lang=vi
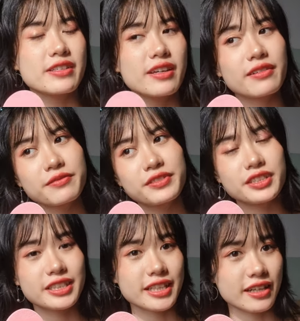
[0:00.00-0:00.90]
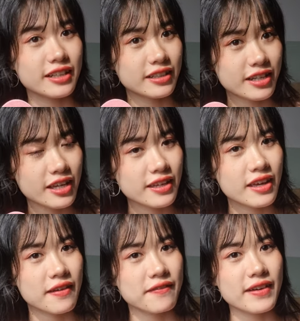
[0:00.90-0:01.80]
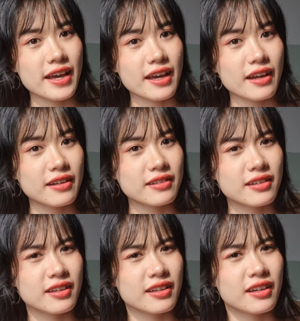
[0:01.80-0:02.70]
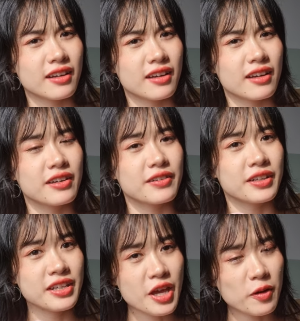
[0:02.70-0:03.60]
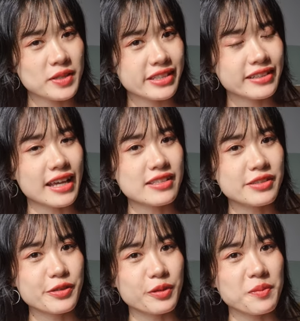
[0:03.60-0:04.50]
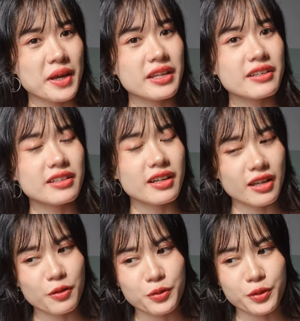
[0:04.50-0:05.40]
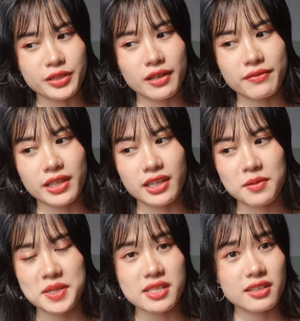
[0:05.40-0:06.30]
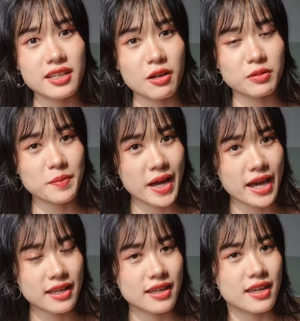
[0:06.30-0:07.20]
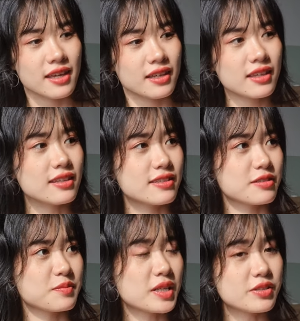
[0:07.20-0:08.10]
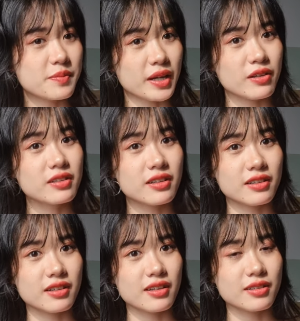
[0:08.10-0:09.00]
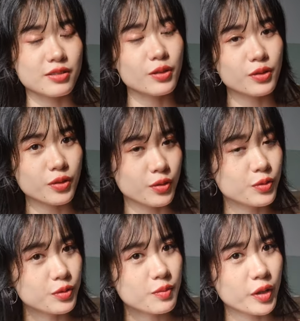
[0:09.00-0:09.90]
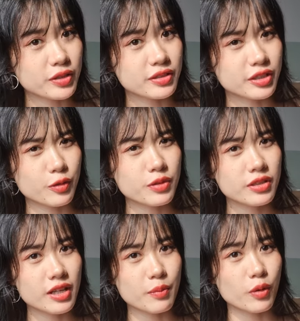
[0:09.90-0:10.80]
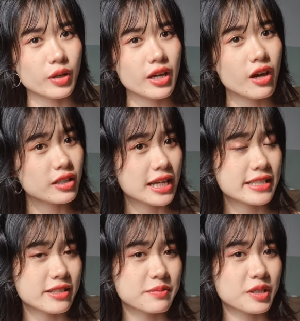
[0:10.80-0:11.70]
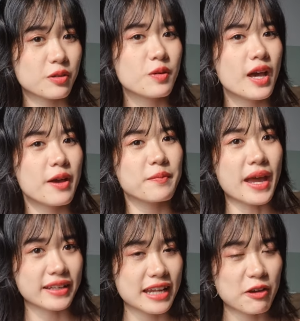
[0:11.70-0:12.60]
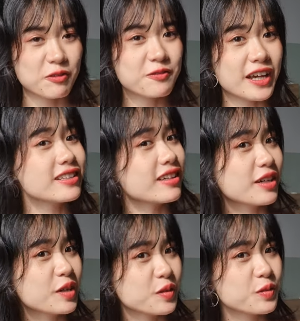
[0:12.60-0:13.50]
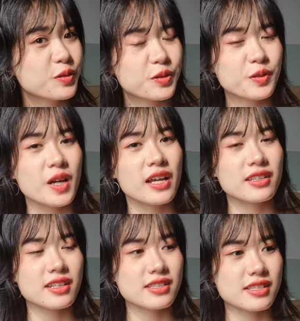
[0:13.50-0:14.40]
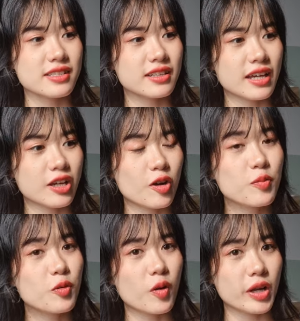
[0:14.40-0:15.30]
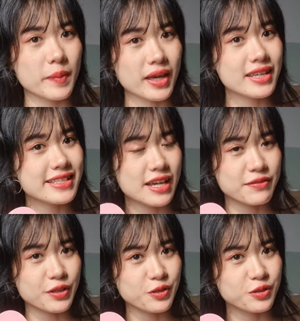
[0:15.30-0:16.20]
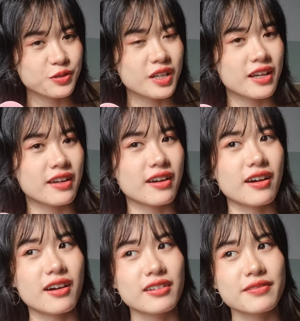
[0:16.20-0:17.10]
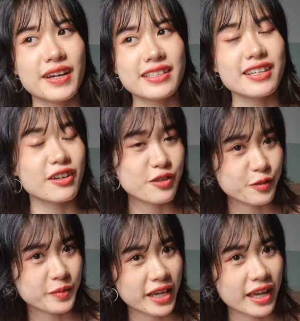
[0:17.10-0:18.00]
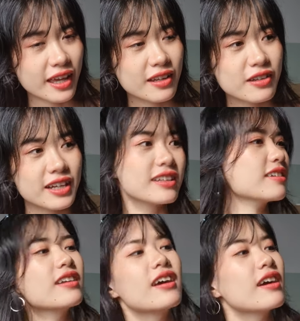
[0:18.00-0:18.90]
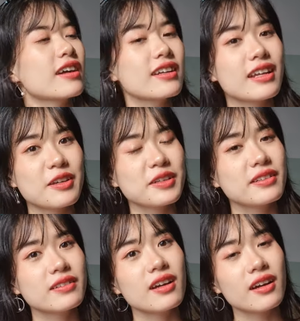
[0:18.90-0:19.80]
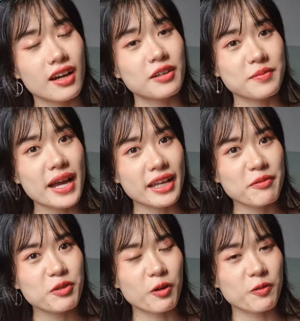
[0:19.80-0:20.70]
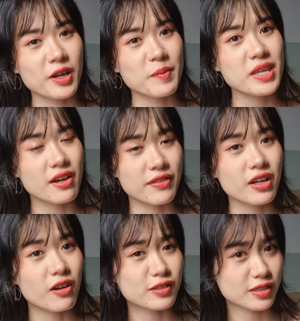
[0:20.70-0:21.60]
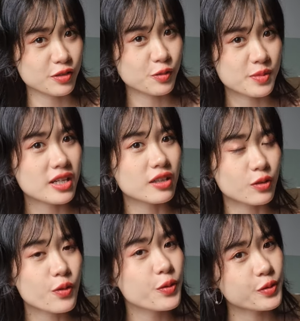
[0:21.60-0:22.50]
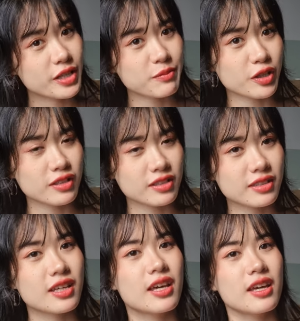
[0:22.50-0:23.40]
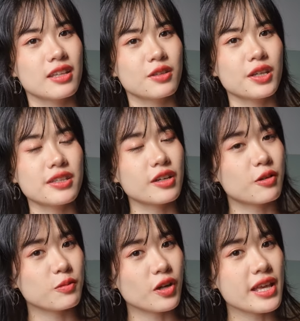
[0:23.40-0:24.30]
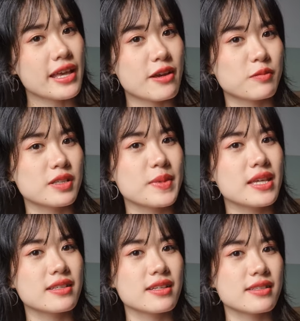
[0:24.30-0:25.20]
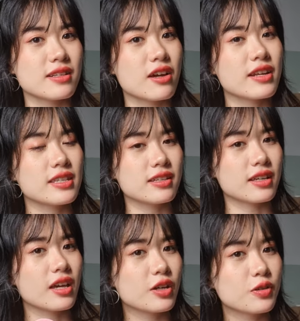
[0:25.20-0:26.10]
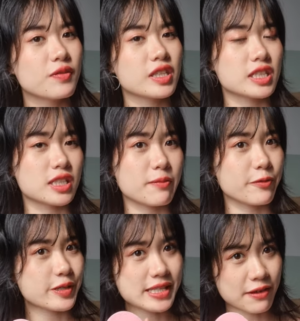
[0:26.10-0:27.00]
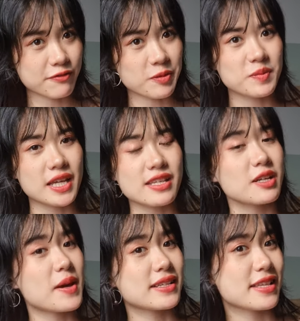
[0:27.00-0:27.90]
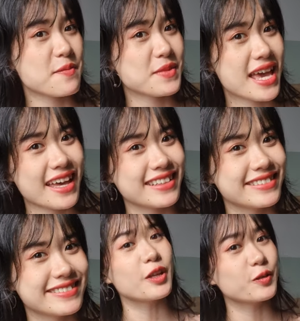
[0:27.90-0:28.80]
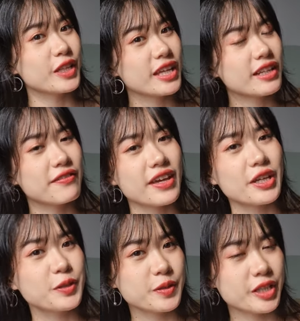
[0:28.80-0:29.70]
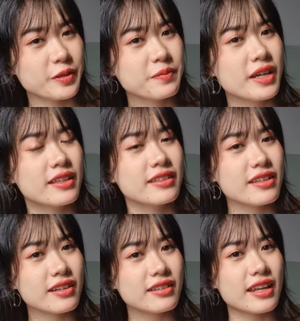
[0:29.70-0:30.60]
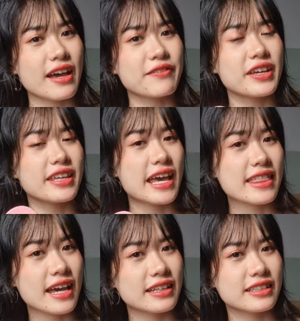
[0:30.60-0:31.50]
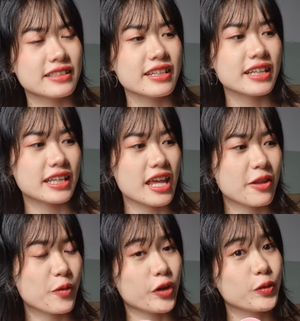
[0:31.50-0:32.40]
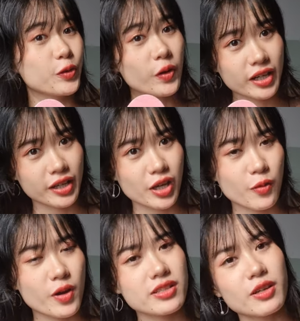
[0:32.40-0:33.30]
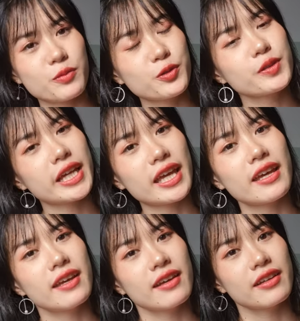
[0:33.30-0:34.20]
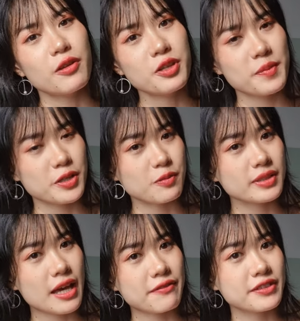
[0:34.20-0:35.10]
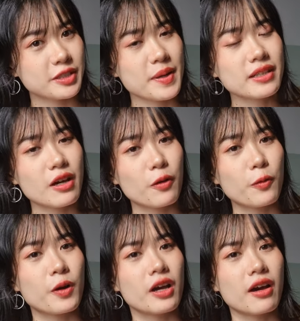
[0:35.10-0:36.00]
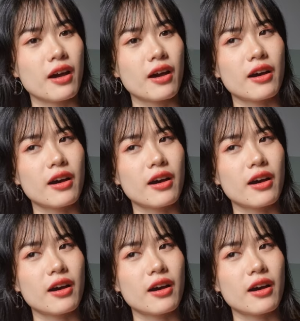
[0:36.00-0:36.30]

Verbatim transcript: Trang vừa được tặng gần đây Và Lý do mà Trang đã sử dụng cái máy này rất là lâu rồi Tại vì khi mà Trang đi học năm 2 Cái thị trường máy rửa mặt nó cực kỳ sôi nổi luôn á mọi người Kiểu như là một cái hot item kiểu bạn nào cũng phải sở hữu luôn Cho nên chị Trang đã có mua một cái máy y chang vậy luôn à, Và Trang có dùng ké Nó cách cách đây gần 3 năm rồi và bây giờ vẫn còn sử dụng rất là tốt luôn nha mọi người thì Trang không nói dài dòng nữa bây giờ Trang sẽ nói ra những cái ưu và nhược điểm của sản phẩm này cho các bạn xem nha Đầu tiên là về ưu điểm Thứ nhất là về giá thành Trang nghĩ đây là một yếu tố cực kỳ quan trọng luôn nè Nếu như mà chúng ta vừa bắt đầu uh,